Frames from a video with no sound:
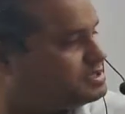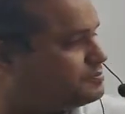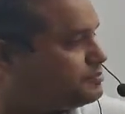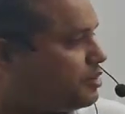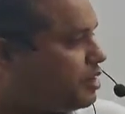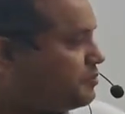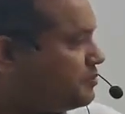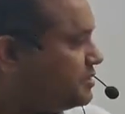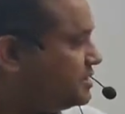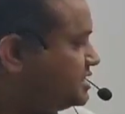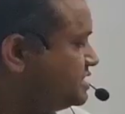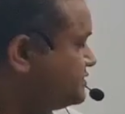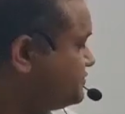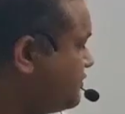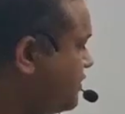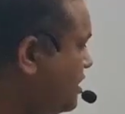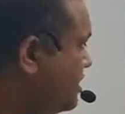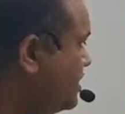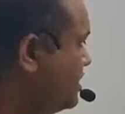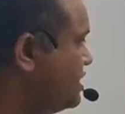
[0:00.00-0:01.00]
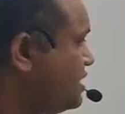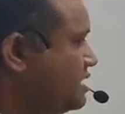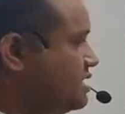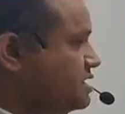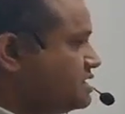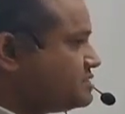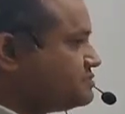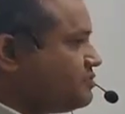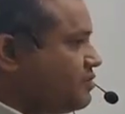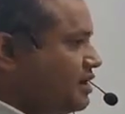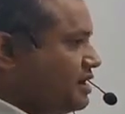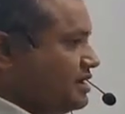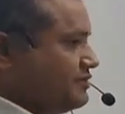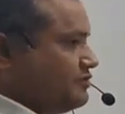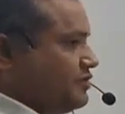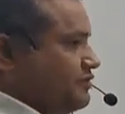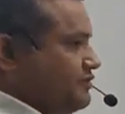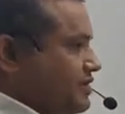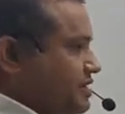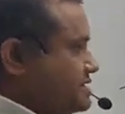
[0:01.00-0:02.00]
इज द प्रॉपर्टीज फॉर स्मॉल
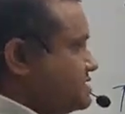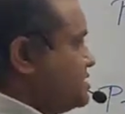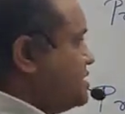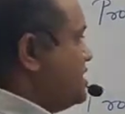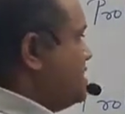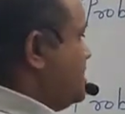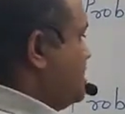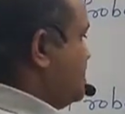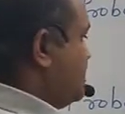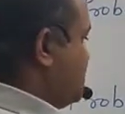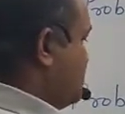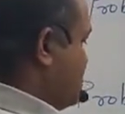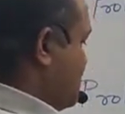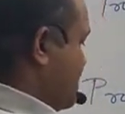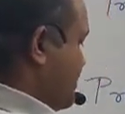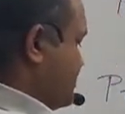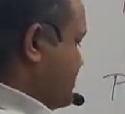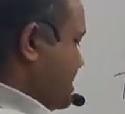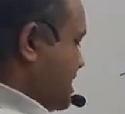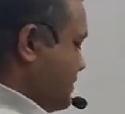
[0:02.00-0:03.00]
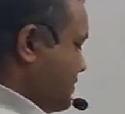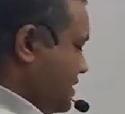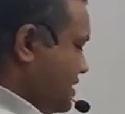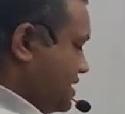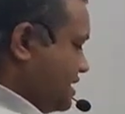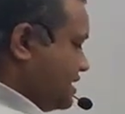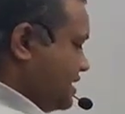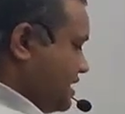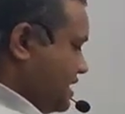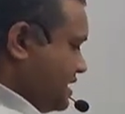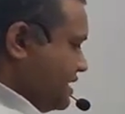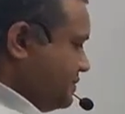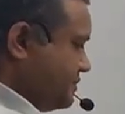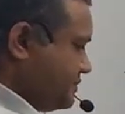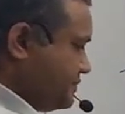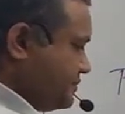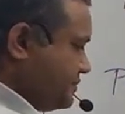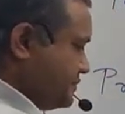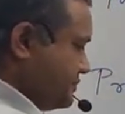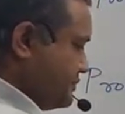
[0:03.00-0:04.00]
एफ ऑफ एक्स तो हम यहां पर लिख रहे
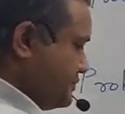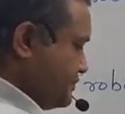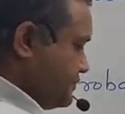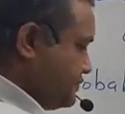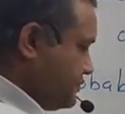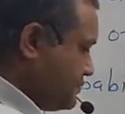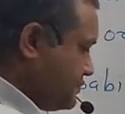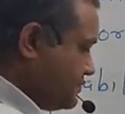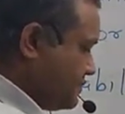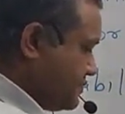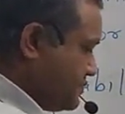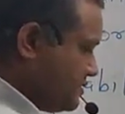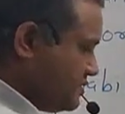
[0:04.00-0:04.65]
हैं